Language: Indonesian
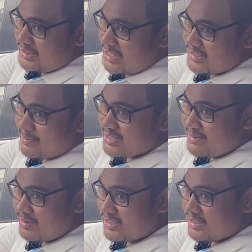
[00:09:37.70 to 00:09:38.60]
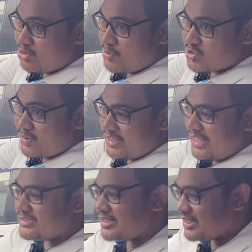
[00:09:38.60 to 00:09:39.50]
ini yang sama-sama tadi 12,3
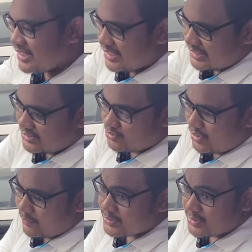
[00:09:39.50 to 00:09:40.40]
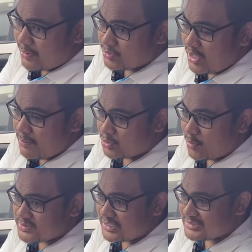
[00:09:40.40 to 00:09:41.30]
inci, ini juga memang sudah
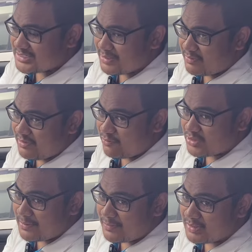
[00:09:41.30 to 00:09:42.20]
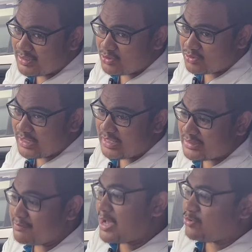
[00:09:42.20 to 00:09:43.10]
mengadopsi sistem infotainment Hyundai
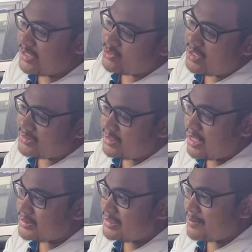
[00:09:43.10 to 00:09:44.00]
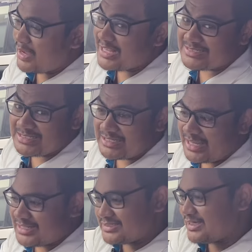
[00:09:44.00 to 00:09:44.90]
terbaru gitu yang yang dinamakan
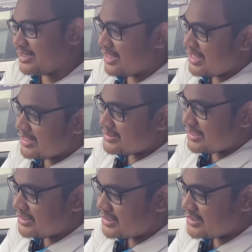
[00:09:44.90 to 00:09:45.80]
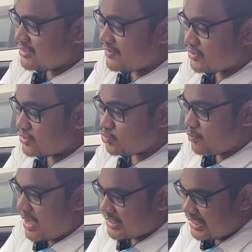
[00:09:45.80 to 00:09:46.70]
CCNC. Jadi di sini fiturnya
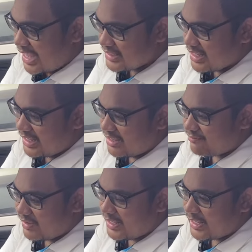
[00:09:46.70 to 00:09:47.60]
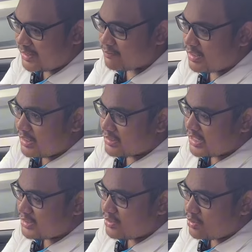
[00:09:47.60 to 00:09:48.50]
cukup banyak, ada FM,
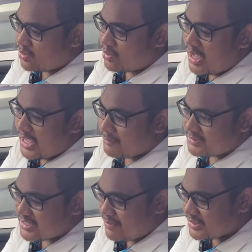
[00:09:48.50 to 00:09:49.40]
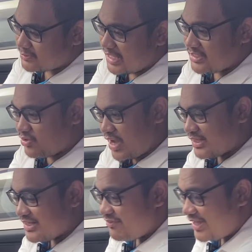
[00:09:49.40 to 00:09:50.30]
radio, AM segala macam dan juga
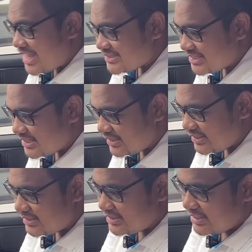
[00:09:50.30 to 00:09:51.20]
ada navigasi di sini